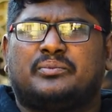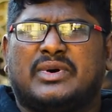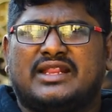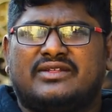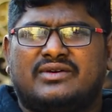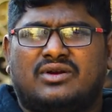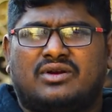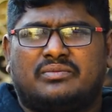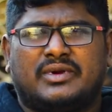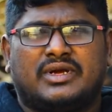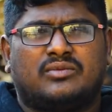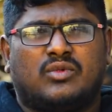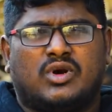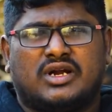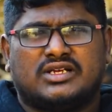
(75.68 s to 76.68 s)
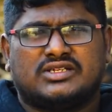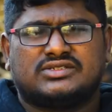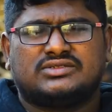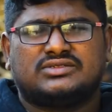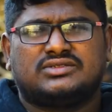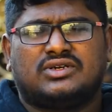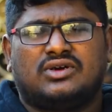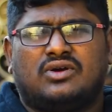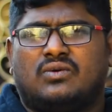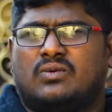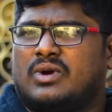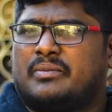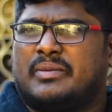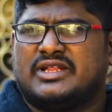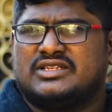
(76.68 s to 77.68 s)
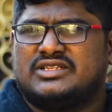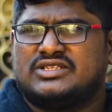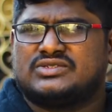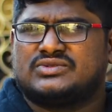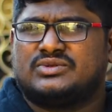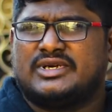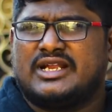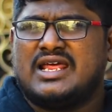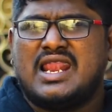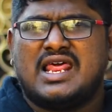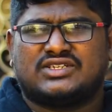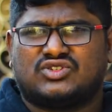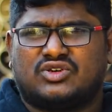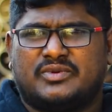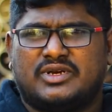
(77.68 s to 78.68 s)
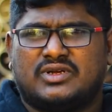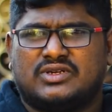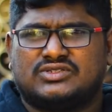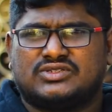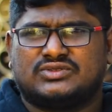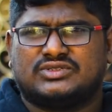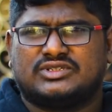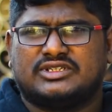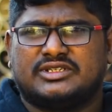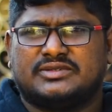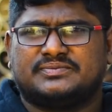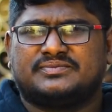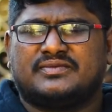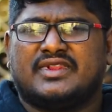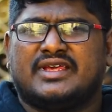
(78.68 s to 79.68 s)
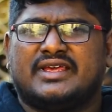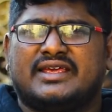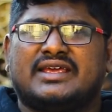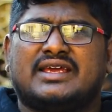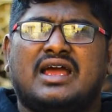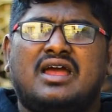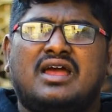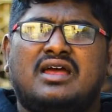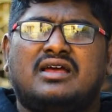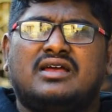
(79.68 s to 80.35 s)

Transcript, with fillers: పదివేల రూపాయల మోడల్స్ ఒక పది తీసుకుంటే లక్ష రూపాయలు ఖర్చు అవుతుంది ఇంకా